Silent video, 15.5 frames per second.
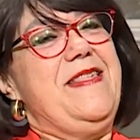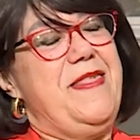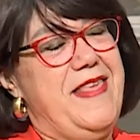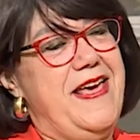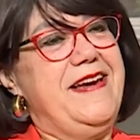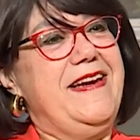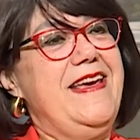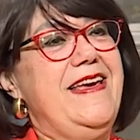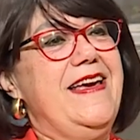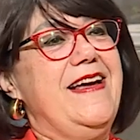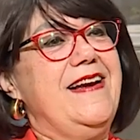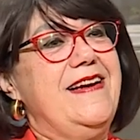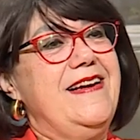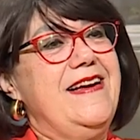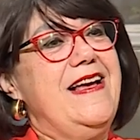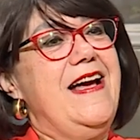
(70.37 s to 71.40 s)

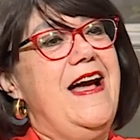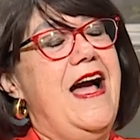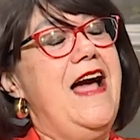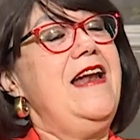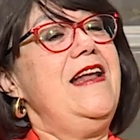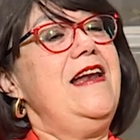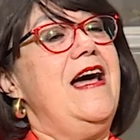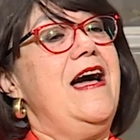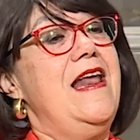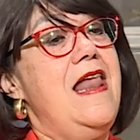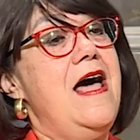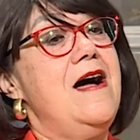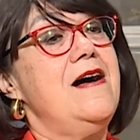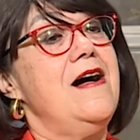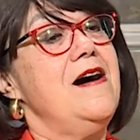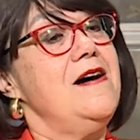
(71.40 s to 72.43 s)
ثانيا هل
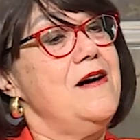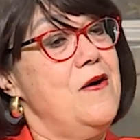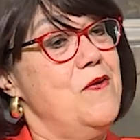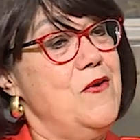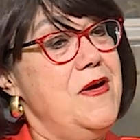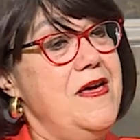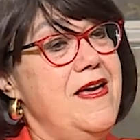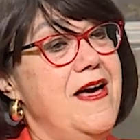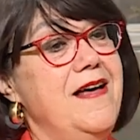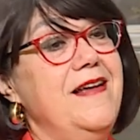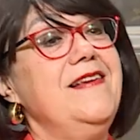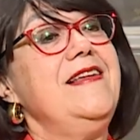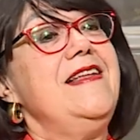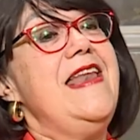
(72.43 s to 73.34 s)
العلاقة قوية؟